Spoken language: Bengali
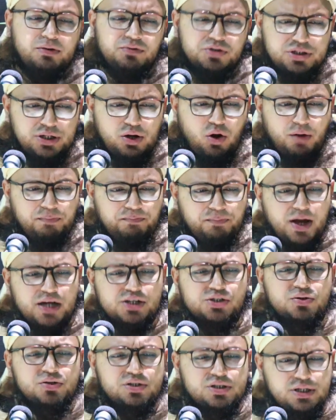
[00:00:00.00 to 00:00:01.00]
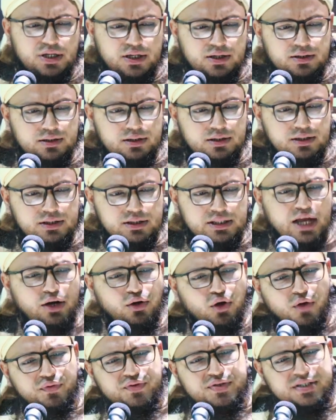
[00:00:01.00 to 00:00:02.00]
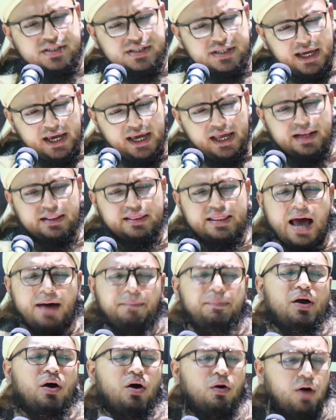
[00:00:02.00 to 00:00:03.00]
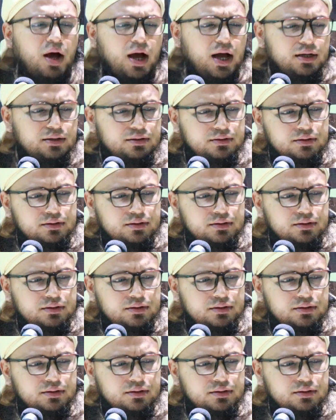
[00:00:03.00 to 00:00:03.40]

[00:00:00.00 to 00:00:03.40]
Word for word: মানুষের অভ্যাস হচ্ছে তার নফসের তাবে হওয়া